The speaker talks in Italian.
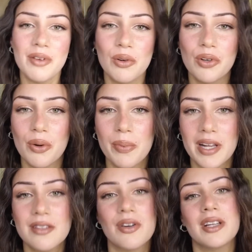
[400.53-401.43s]
quello che ho
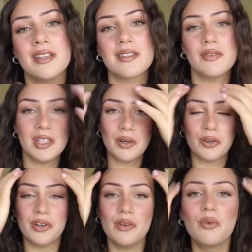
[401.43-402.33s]
preso anche se vi dico
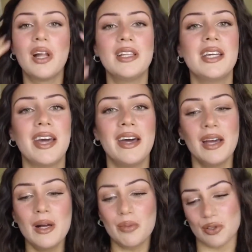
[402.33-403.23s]
non è nulla di che,
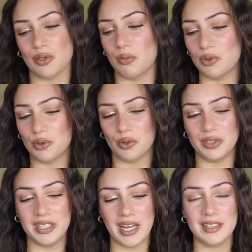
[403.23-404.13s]
però sono molto
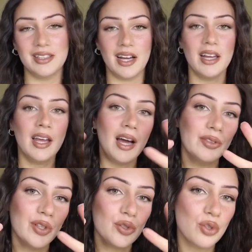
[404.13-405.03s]
contenta.
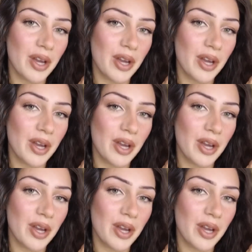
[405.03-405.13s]
Adesso